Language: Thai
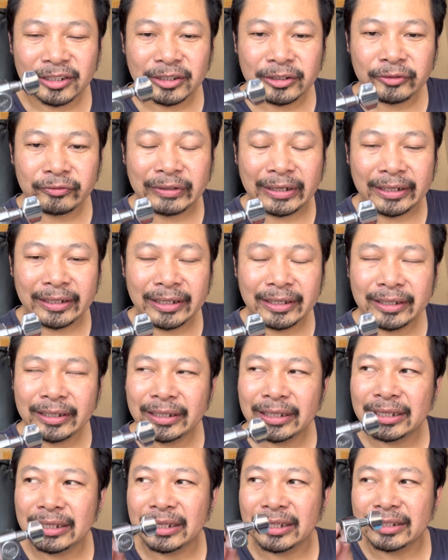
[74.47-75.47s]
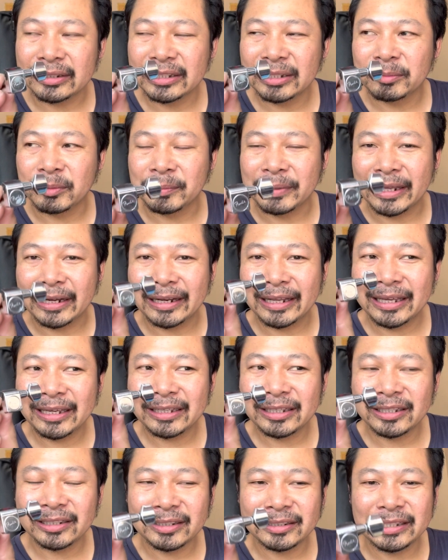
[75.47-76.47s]
เฟนเดอร์ที่ผมเห็นนะ
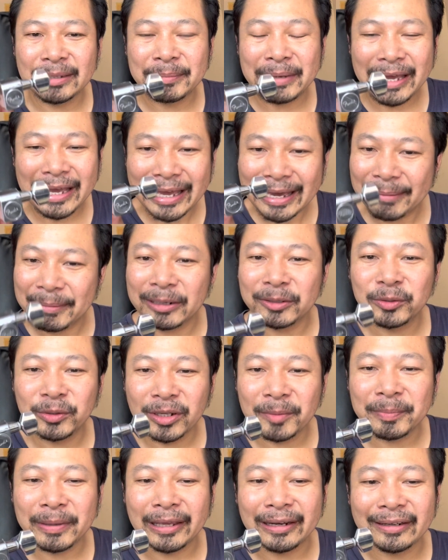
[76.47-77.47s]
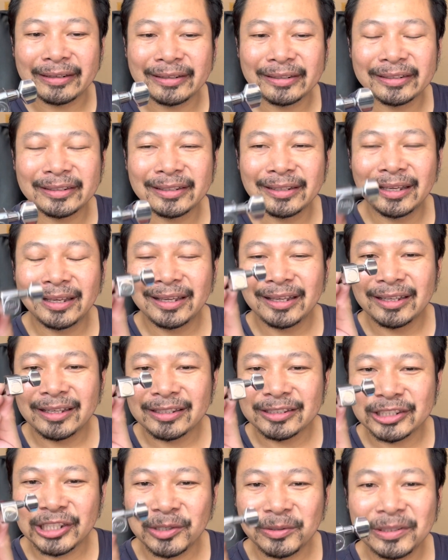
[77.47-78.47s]
ยามาฮ่าบางรุ่นก็เป็น
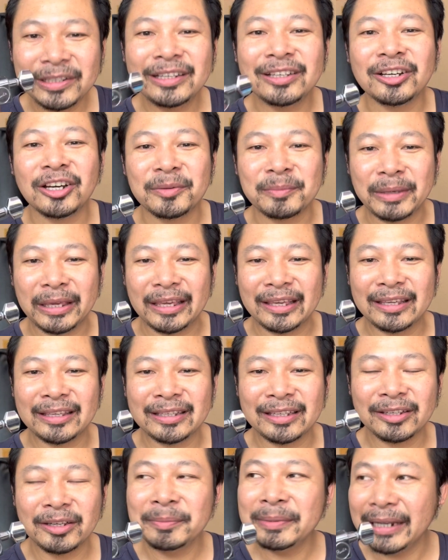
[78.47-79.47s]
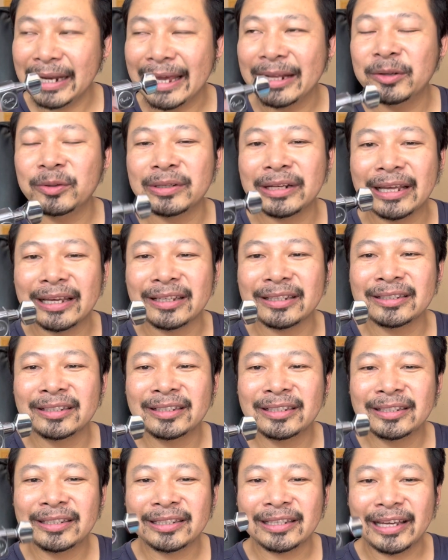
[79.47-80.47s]
เชลเลอร์ก็มี มีหลายรุ่นนะ
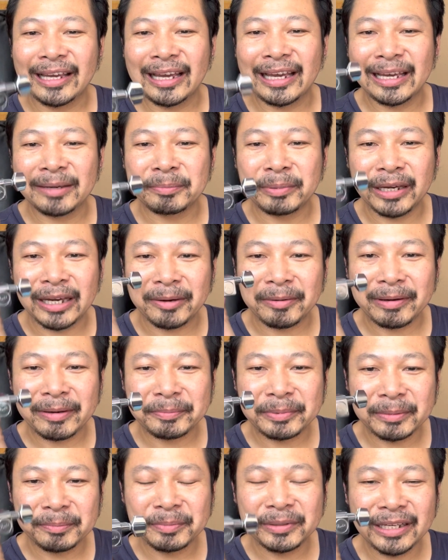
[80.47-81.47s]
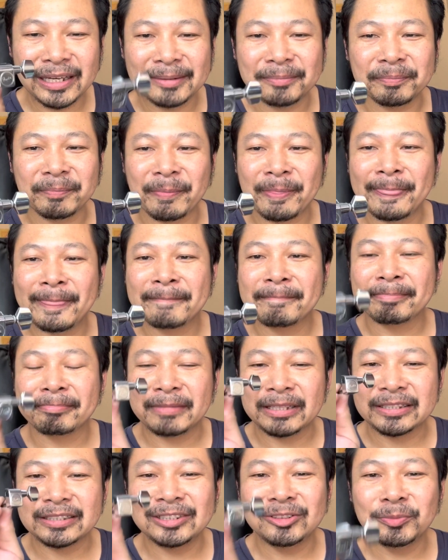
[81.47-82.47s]
อ่า เผื่อว่าเพื่อนๆไป
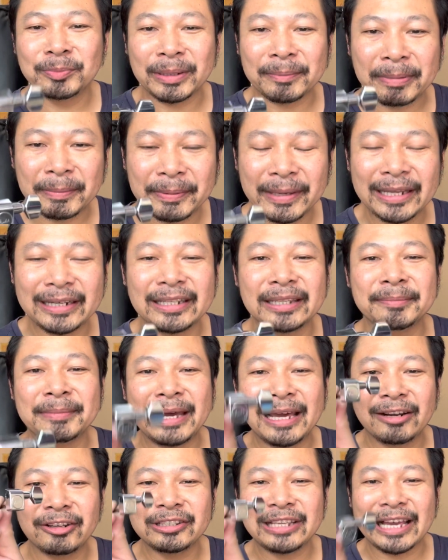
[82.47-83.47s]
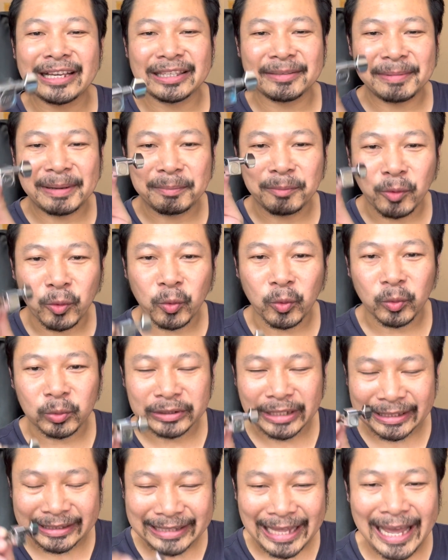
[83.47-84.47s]
ซื้อลูกบิดประเภทนี้มาแล้วอยากจะมามู
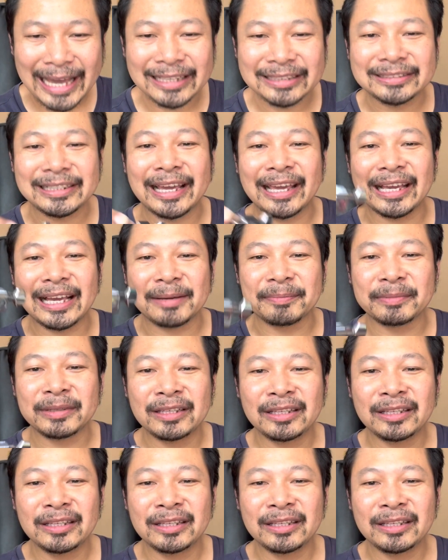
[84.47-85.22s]
ติดตั้งใส่กับ